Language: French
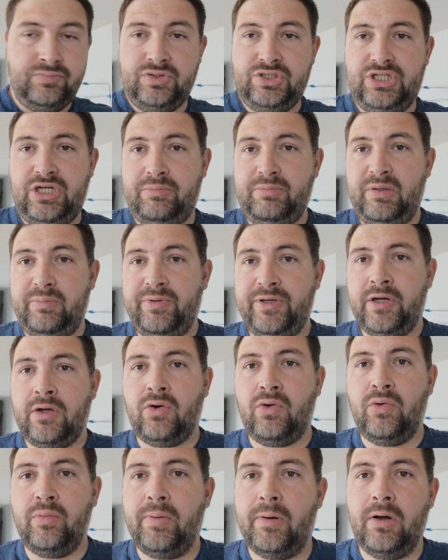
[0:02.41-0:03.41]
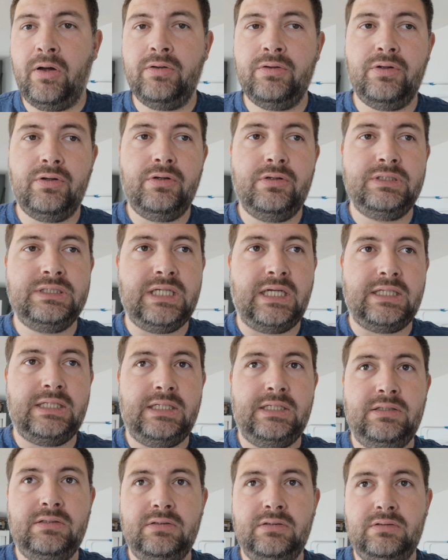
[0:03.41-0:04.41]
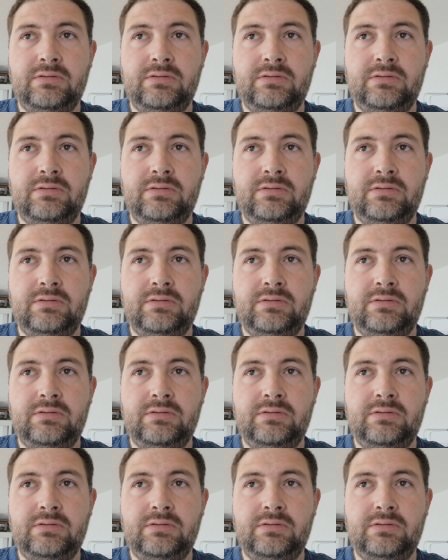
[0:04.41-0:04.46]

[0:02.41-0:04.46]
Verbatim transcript: j'aimais bien comprendre euh, certaines